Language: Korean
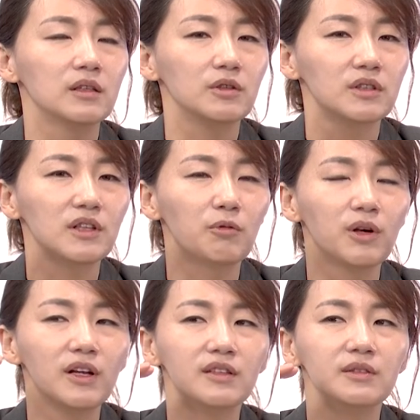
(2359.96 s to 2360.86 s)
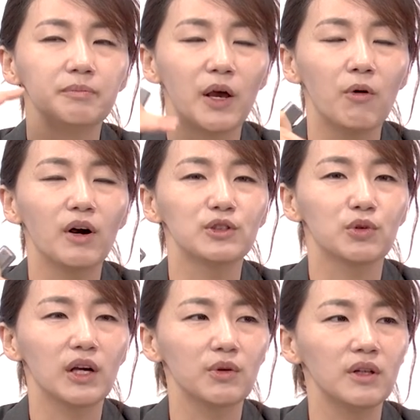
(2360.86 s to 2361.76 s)
그때 원래는 베어가지고
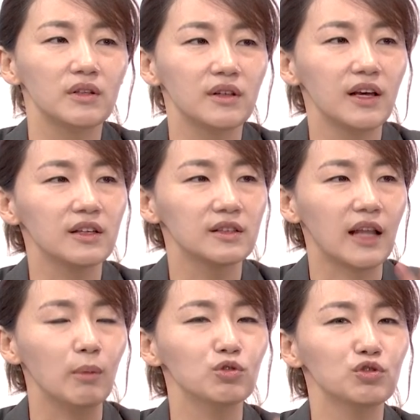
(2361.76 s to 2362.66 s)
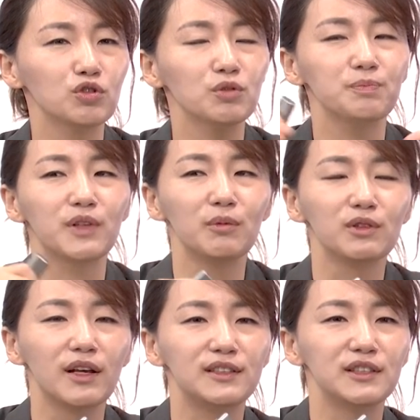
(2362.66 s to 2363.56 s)
하기로 했는데 그 나무 수급
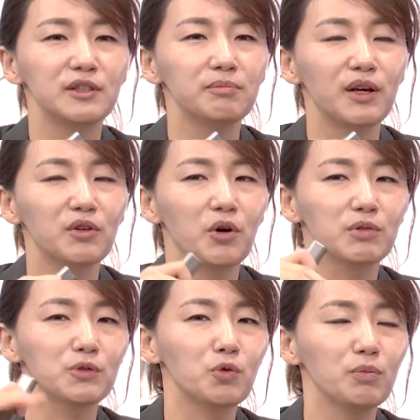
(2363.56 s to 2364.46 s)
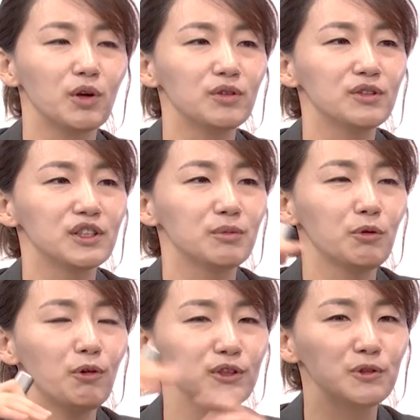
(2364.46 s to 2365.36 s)
때문에 지금 베는 것보다 조금 몇 년 있으면
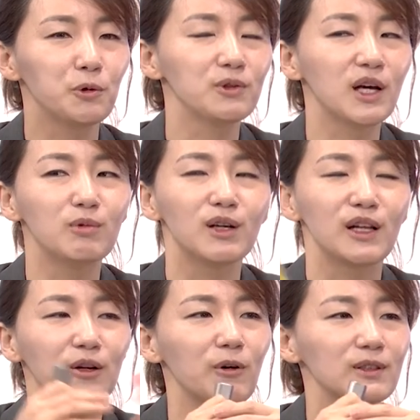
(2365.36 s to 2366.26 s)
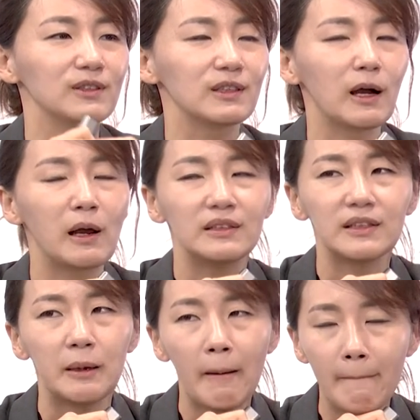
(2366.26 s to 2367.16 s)
훨씬 좋은 나무가 될 것 같으니까
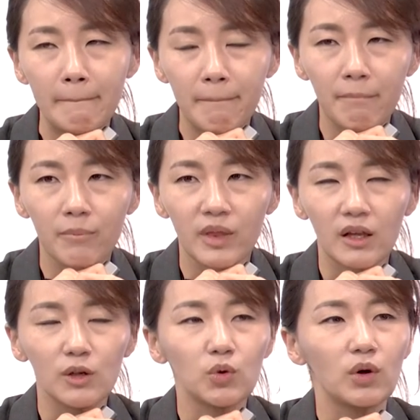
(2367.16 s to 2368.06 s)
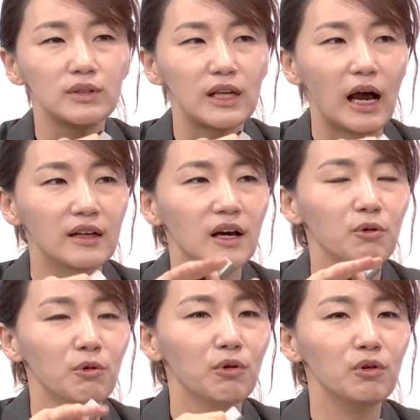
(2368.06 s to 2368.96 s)
이제 떼소가 이제 안
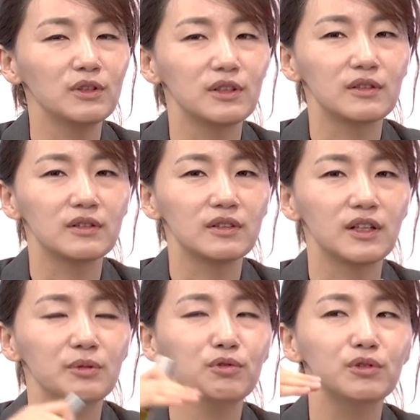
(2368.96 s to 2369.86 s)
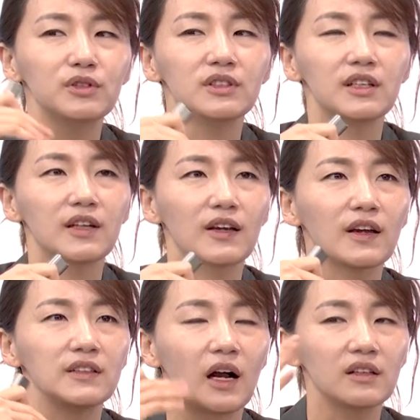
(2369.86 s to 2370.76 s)
하고, 근데 이분은 이제
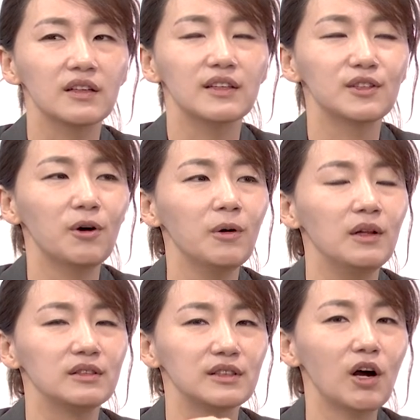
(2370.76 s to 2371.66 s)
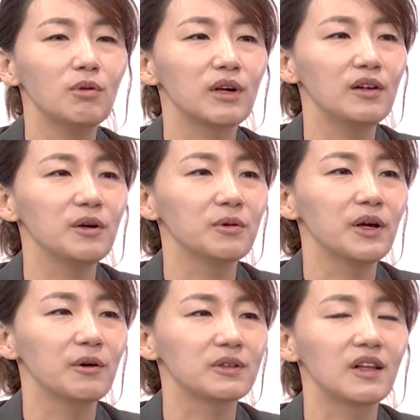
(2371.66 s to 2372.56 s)
자기가 강릉에서 이제 사업을 하려고
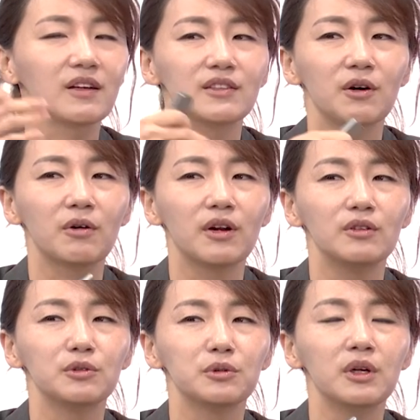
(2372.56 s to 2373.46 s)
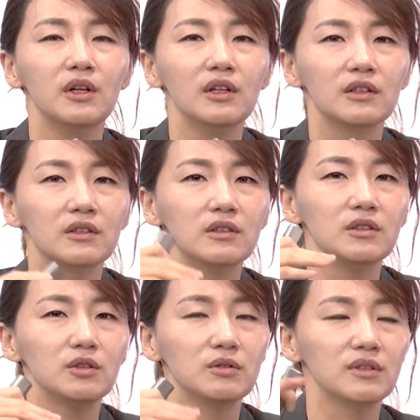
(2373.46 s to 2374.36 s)
해요, 그 땅에서. 그래가지고
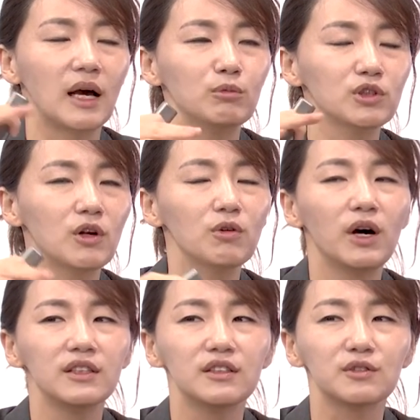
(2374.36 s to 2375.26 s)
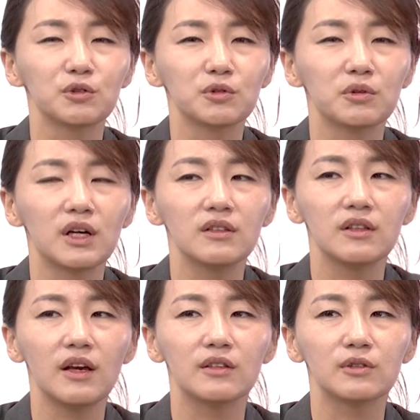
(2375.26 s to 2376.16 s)
그 나무 철거하는 그 소송을
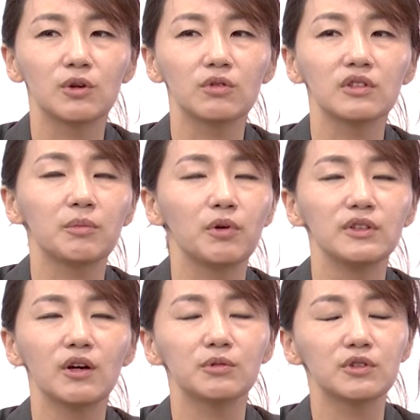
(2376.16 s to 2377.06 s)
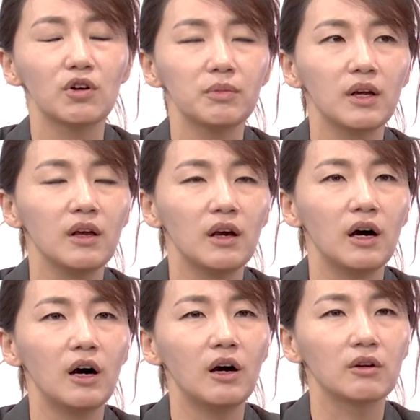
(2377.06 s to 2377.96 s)
하는데, 그래서 저는 그냥 별 생각 없이 처음에
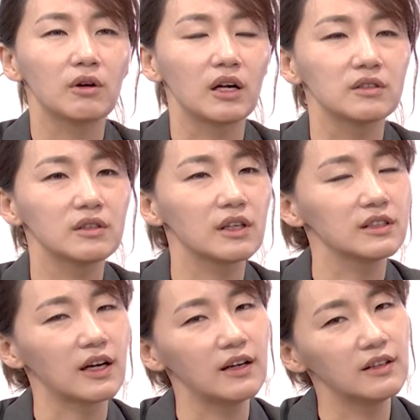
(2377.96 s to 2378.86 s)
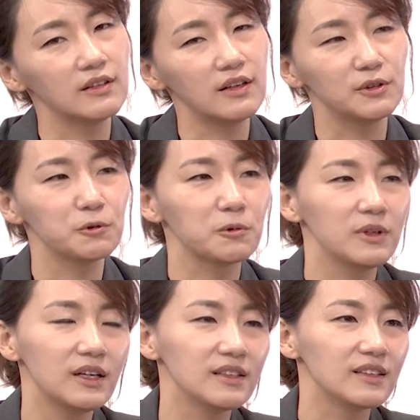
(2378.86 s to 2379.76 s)
아 이거 강릉까지 가야 되나, 이 소송을
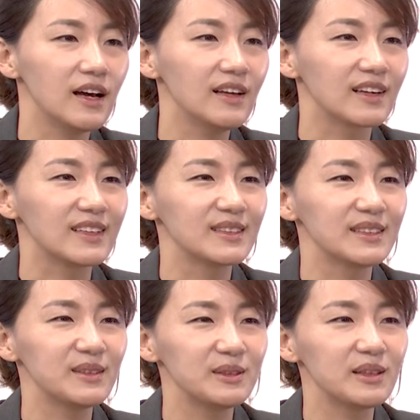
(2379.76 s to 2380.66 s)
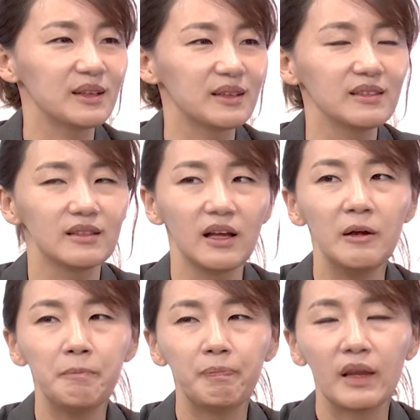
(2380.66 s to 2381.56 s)
해야 되나, 약간 이렇게 생각을 했는데,
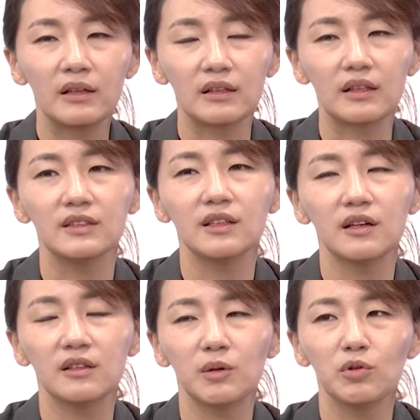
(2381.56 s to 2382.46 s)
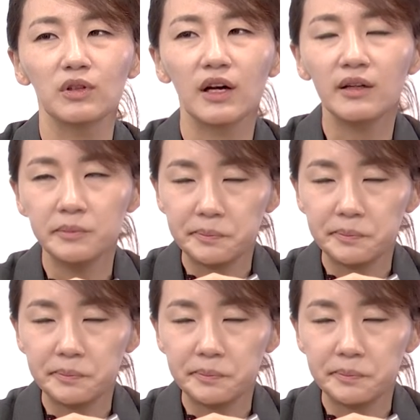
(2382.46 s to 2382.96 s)
이제 다시 생각을 해보니까